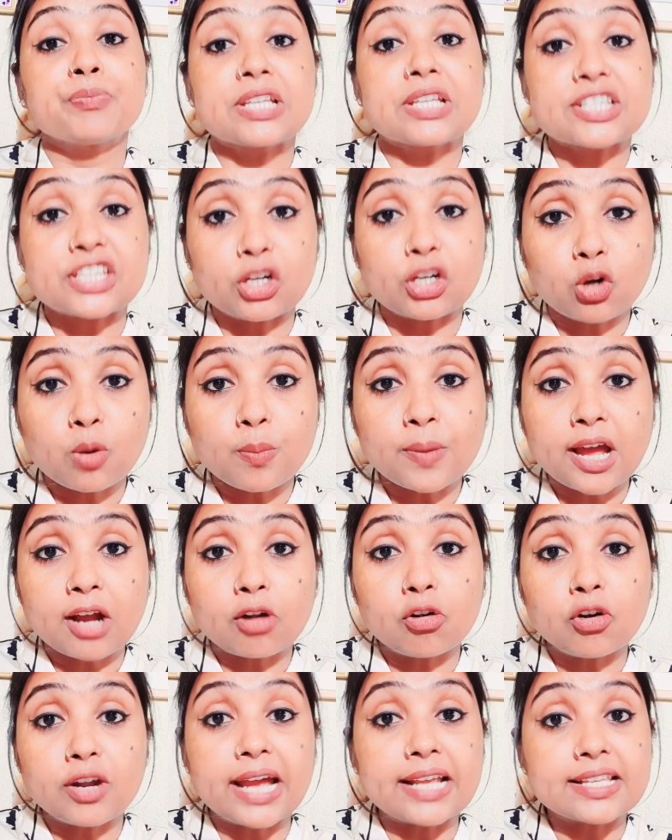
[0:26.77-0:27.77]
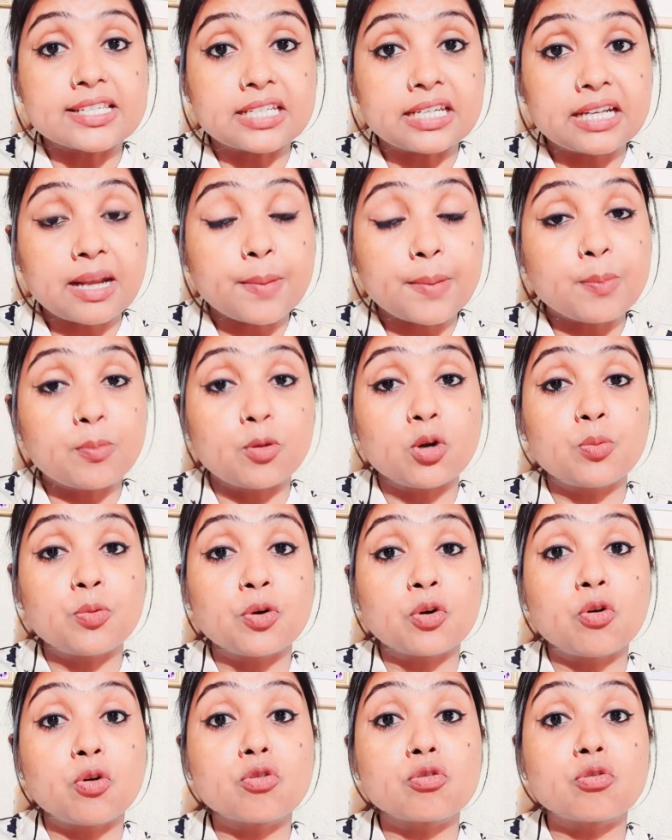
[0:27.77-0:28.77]
সেরকম না করে আজকের আমি বলবো
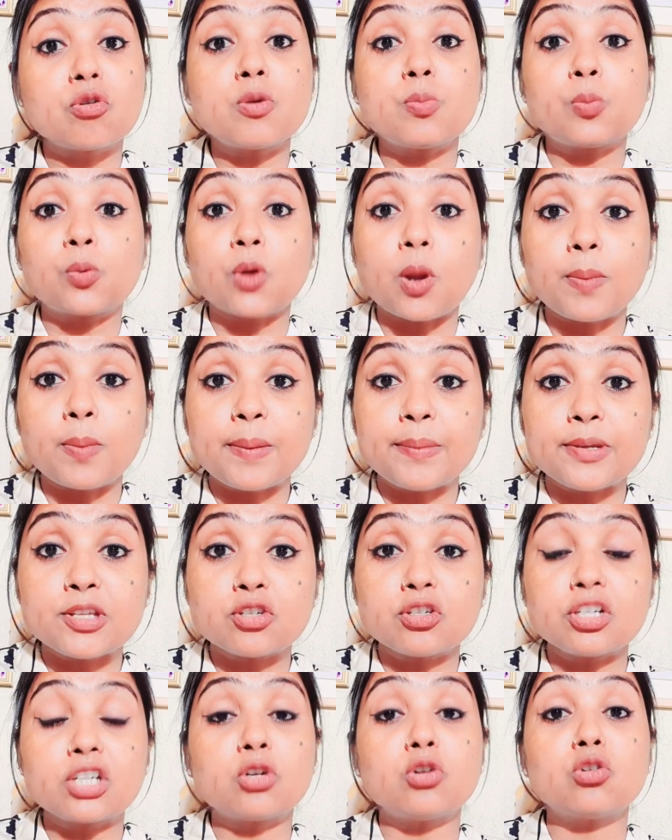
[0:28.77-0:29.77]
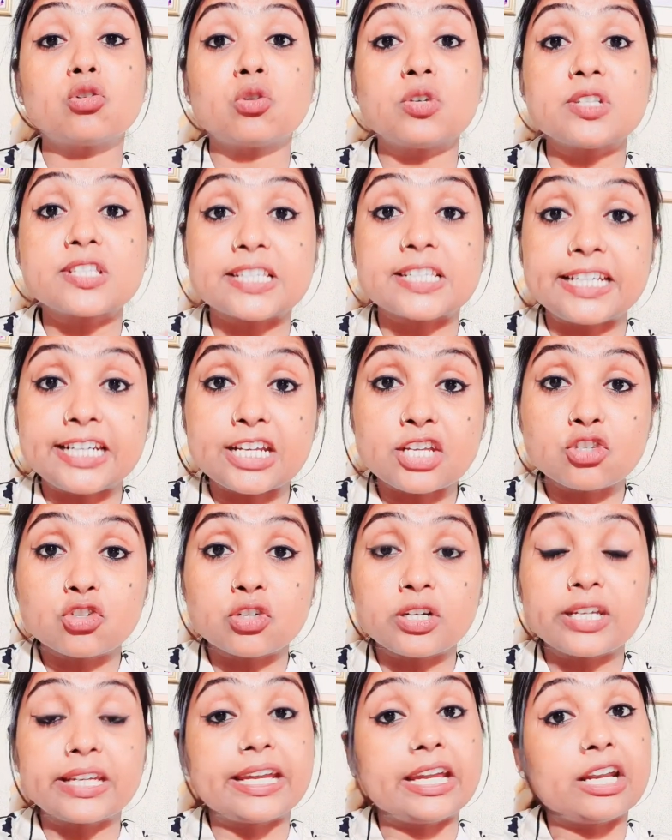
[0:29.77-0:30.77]
কোন কোন প্রবলেমের জন্য কোন কোন স্কিনের জন্য
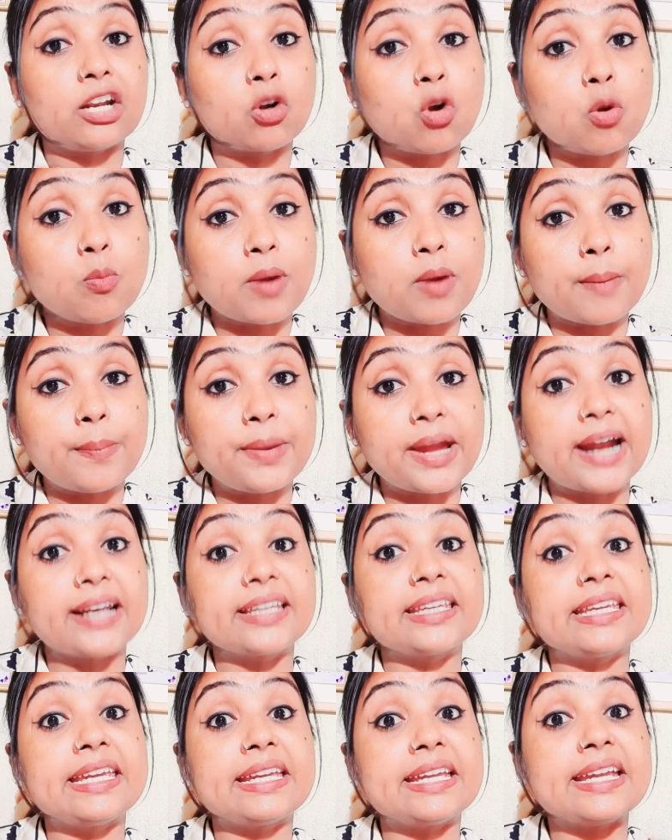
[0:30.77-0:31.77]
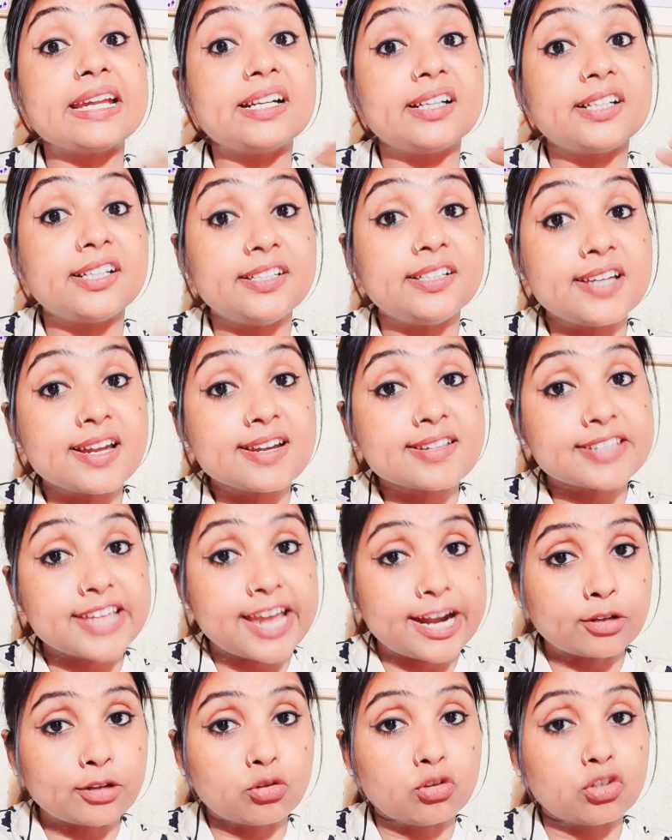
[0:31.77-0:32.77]
কীরকমভাবে আর কি কি ইনগ্রিডিয়েন্টস অ্যাড
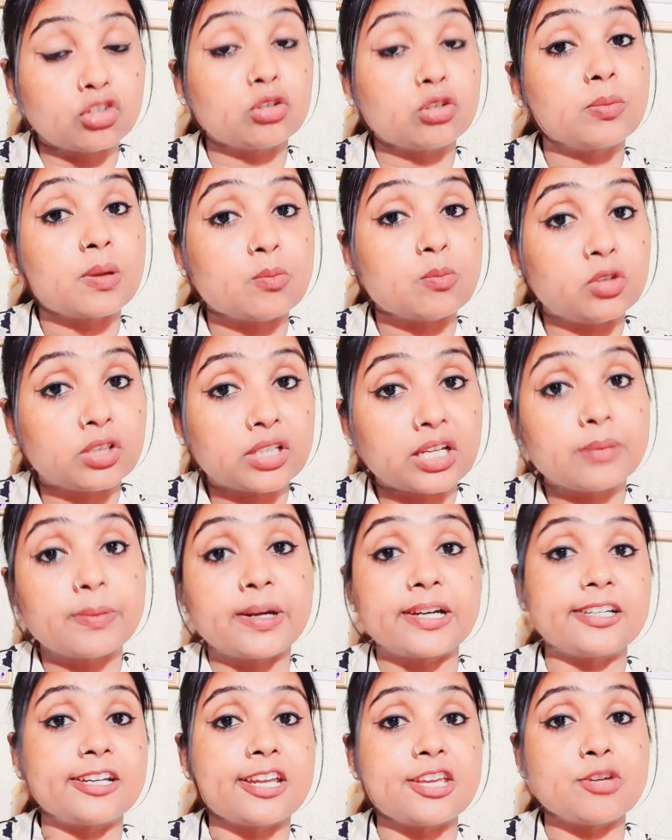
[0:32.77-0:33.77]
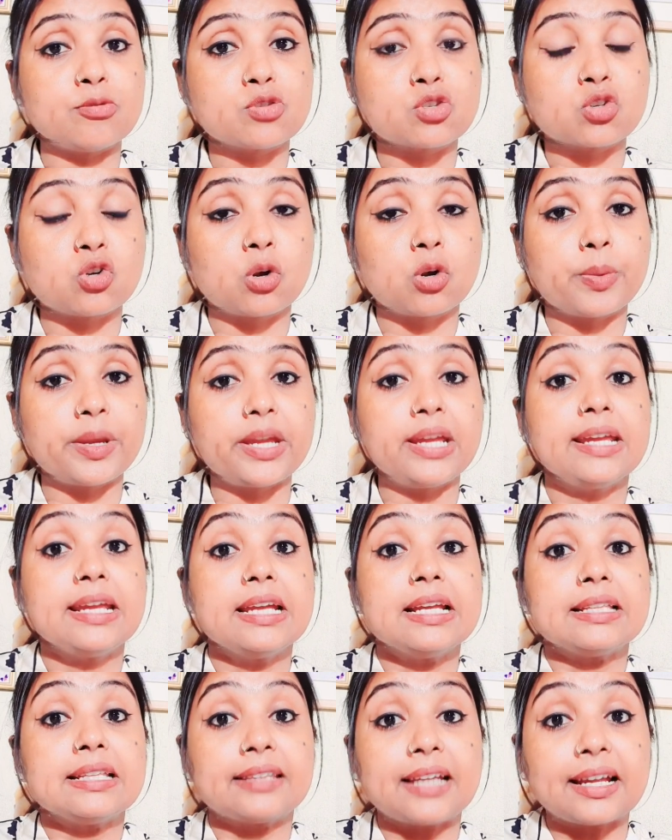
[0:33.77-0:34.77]
করে তোমরা মুলতানি মাটিটা ইউজ করবে
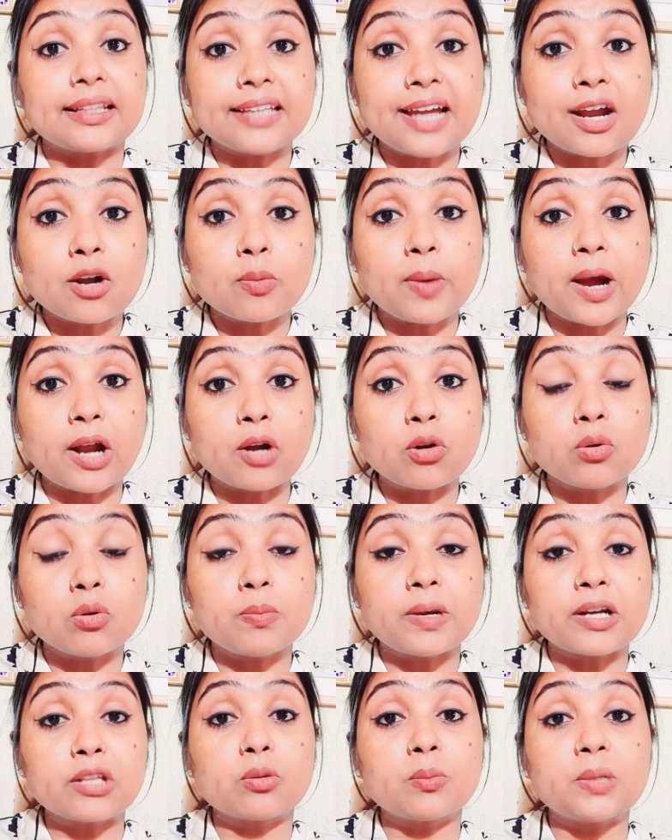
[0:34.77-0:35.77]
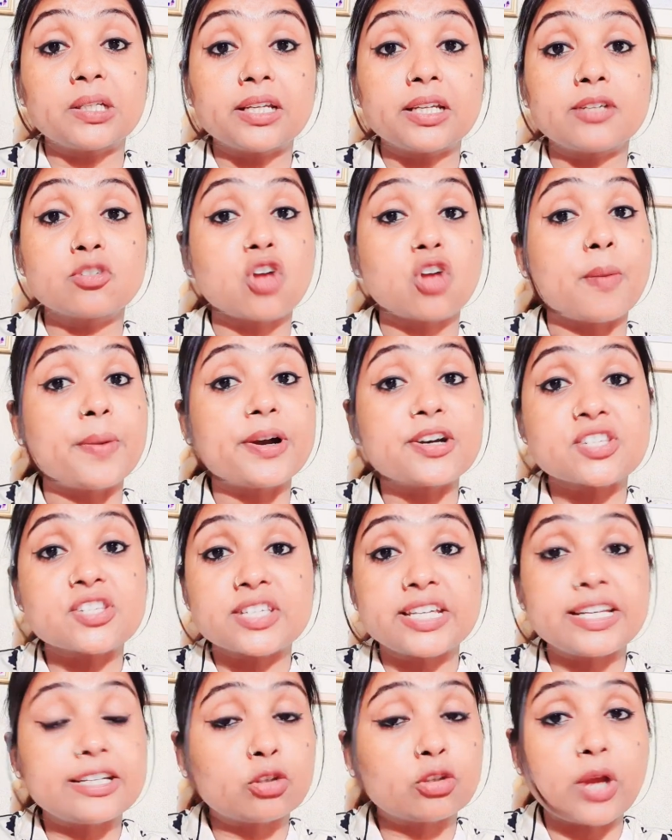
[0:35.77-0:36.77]
তাতে আরও ভালো মানে তোমাদের সবার স্কিন
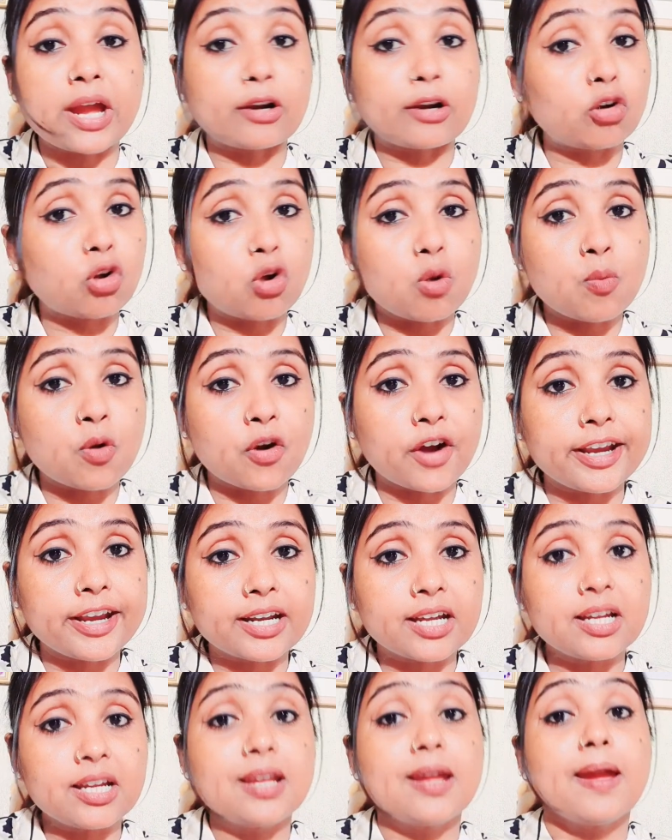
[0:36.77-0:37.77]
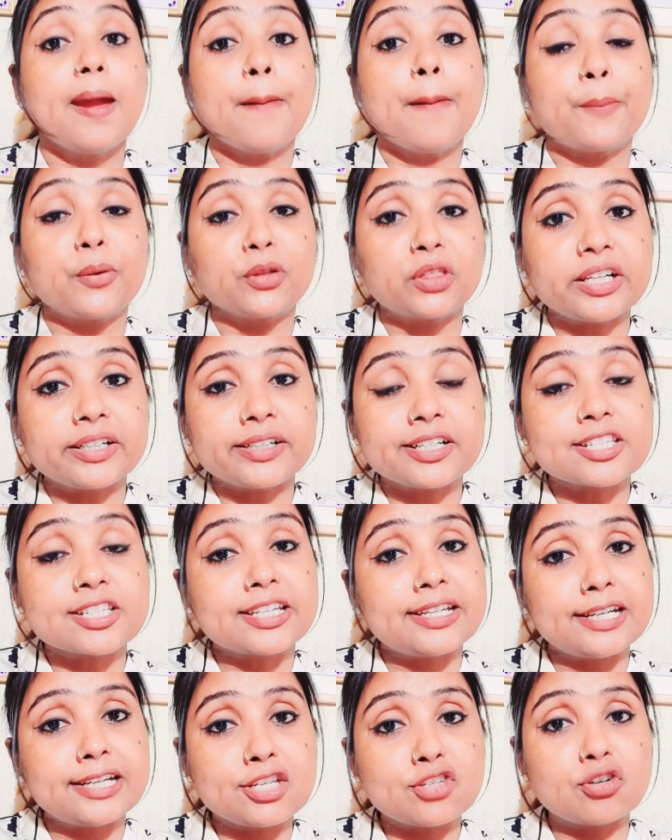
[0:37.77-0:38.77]
তো একরকম হয় না প্রত্যেকটা
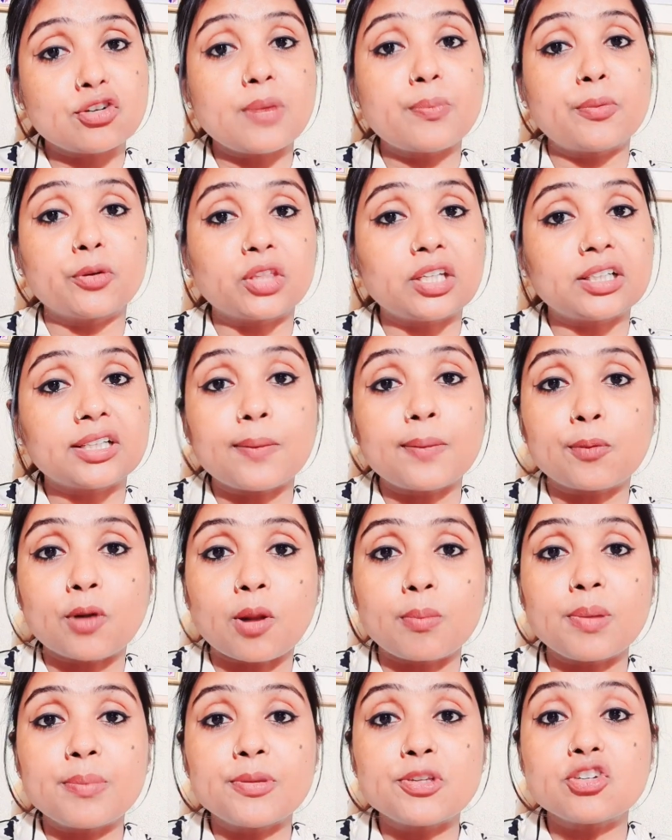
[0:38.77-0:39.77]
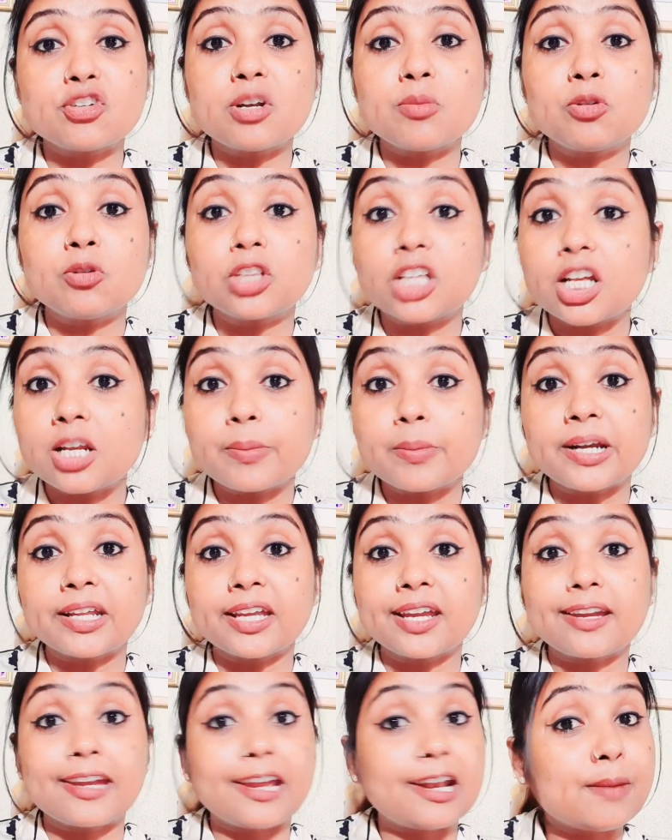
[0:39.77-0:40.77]
স্কিনের জন্য প্রত্যেকটা প্রবলেমের জন্য মুলতানি মাটিকে
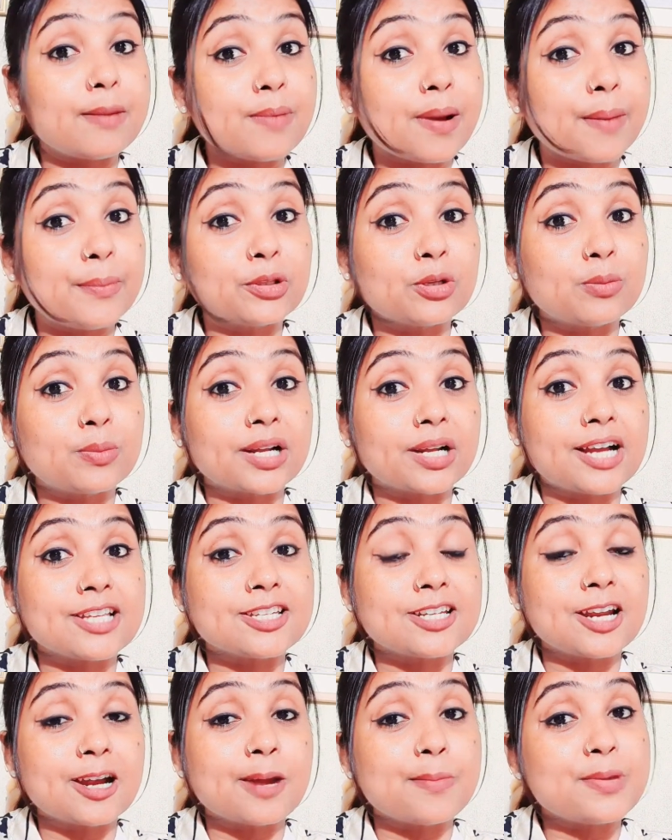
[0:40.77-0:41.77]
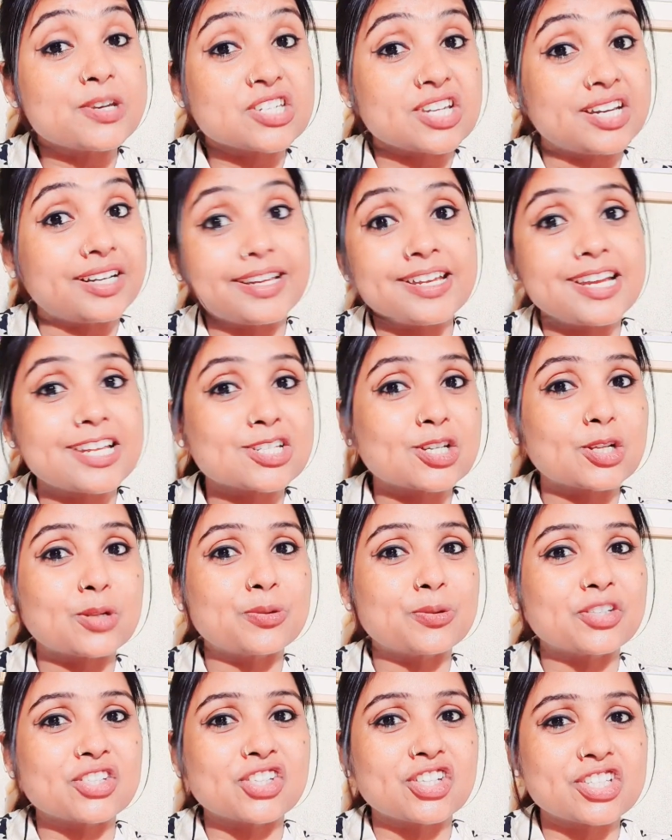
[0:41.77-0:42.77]
কেরমভাবে তোমরা কাজে লাগাবে সেটাই আজকে
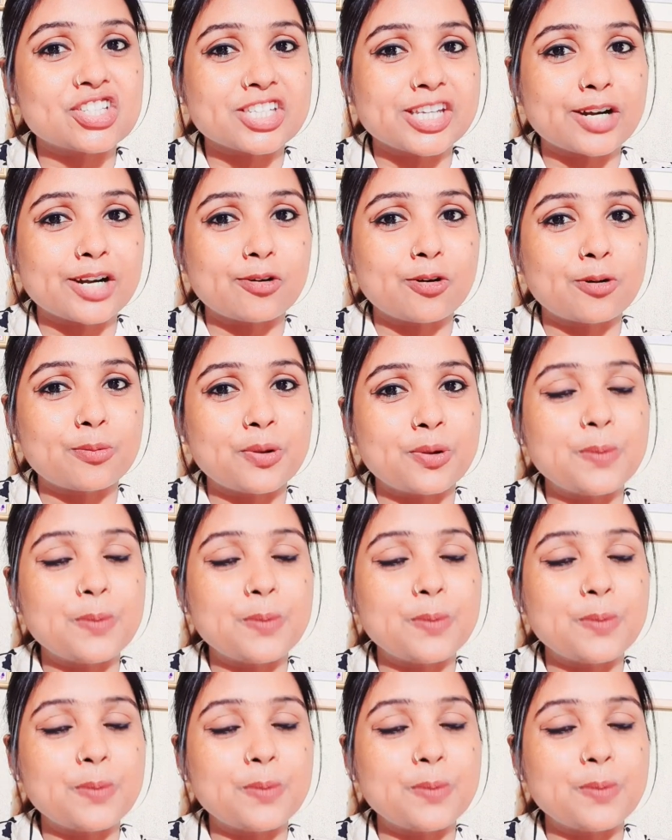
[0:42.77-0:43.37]
তোমাদের সাথে শেয়ার করব